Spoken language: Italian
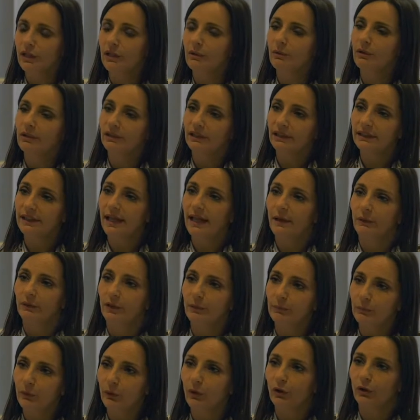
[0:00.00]
e quindi dare un
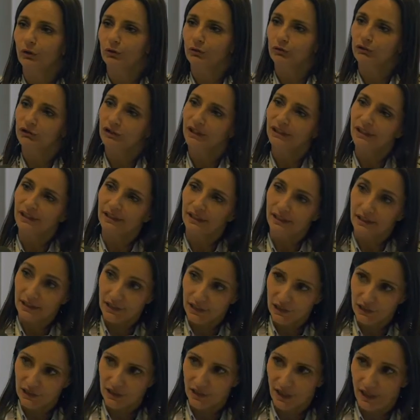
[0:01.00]
apporto sia di
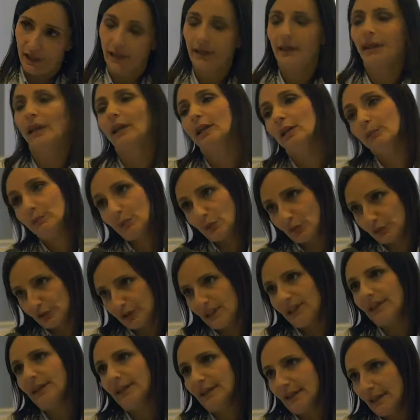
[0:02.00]
energie che di
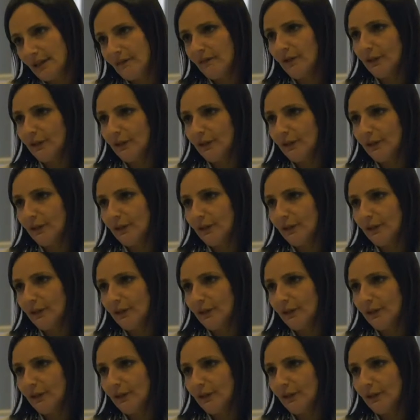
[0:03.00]
proteine,